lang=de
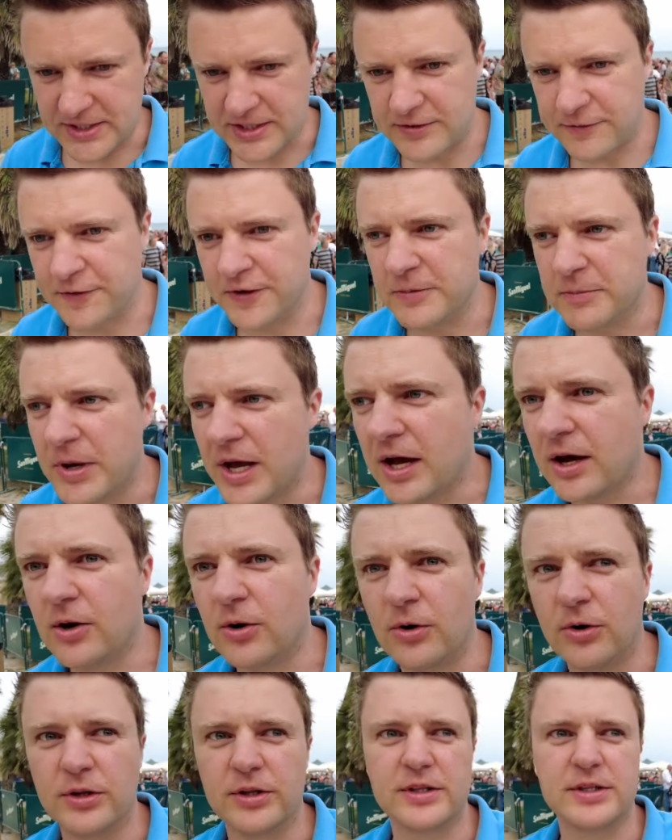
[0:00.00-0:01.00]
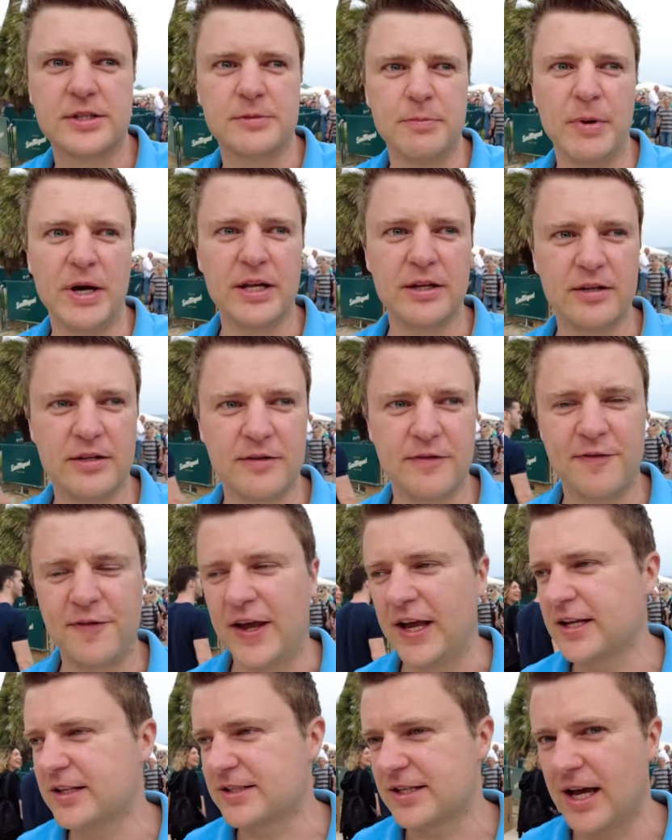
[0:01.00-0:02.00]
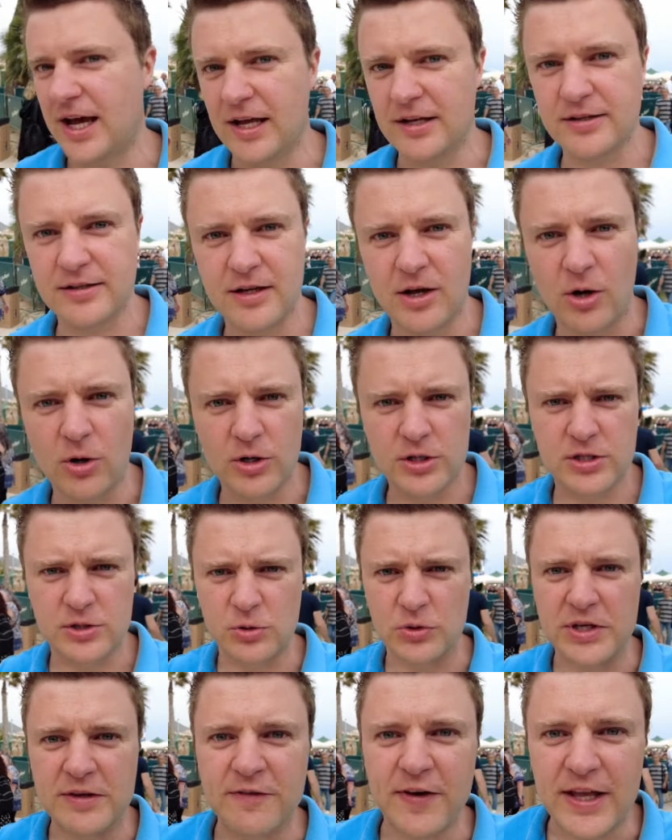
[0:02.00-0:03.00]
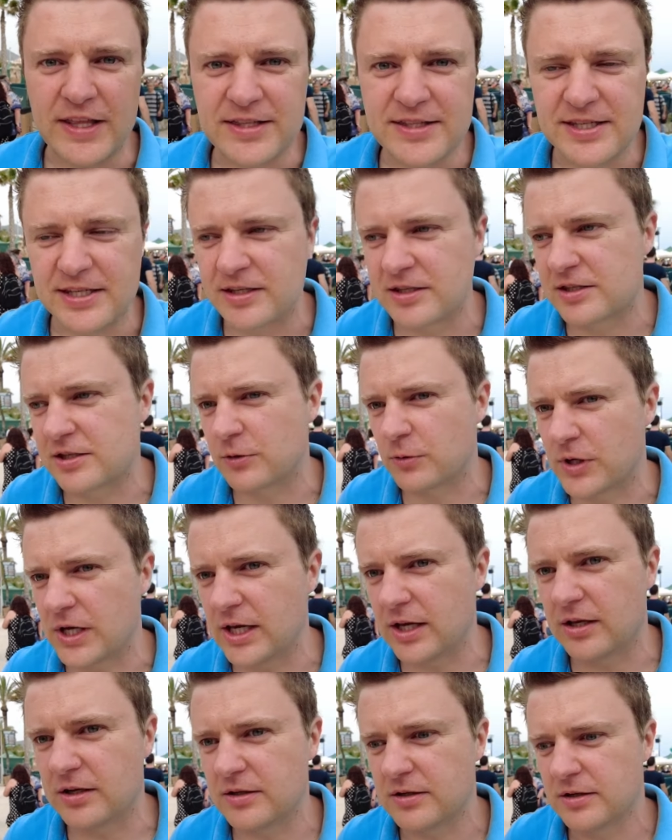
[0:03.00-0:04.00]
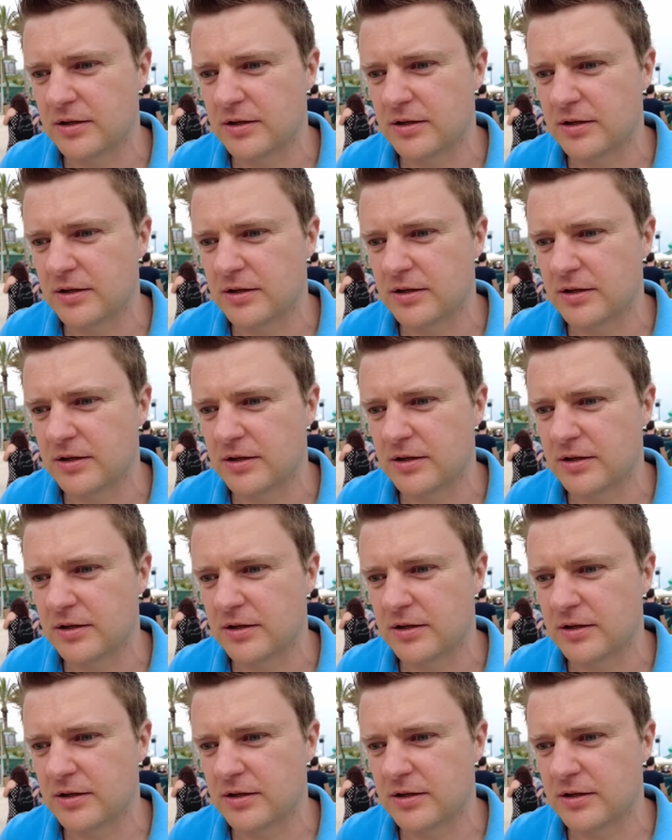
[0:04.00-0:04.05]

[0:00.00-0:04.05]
sich viel mehr und man fängt an, auch zu Events hinzugehen.